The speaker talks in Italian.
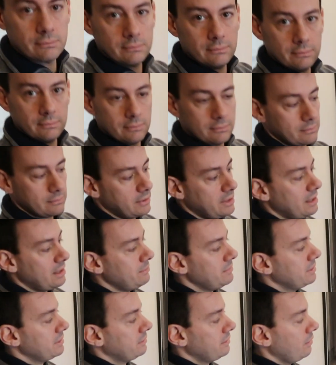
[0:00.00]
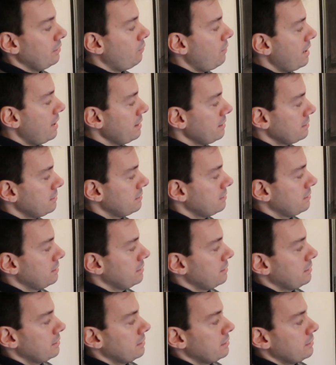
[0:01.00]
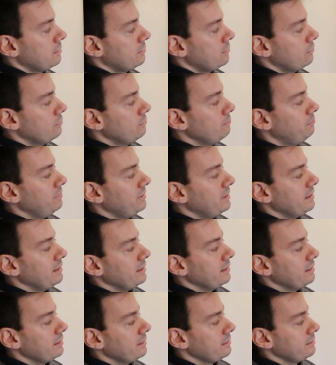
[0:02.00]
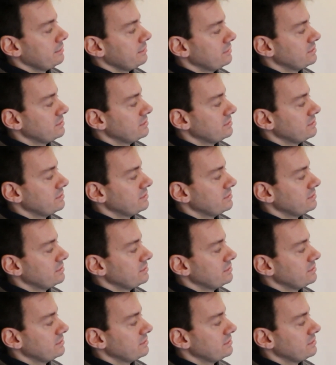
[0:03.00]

hm, chiaramente qua un player,